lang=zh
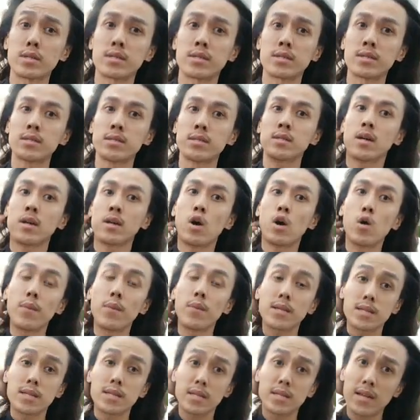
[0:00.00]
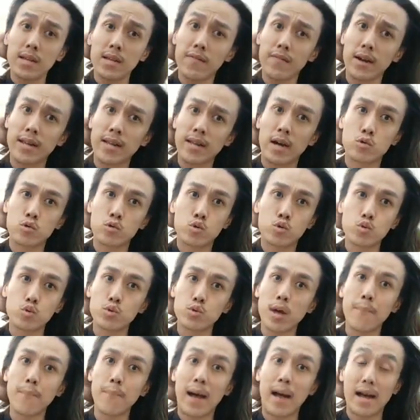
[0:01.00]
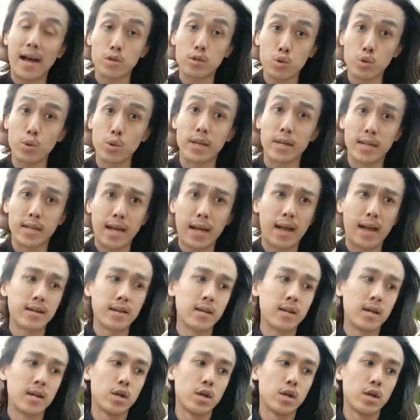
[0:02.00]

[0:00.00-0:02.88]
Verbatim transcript: 就是后面这个地方也要注意，要把它吹干。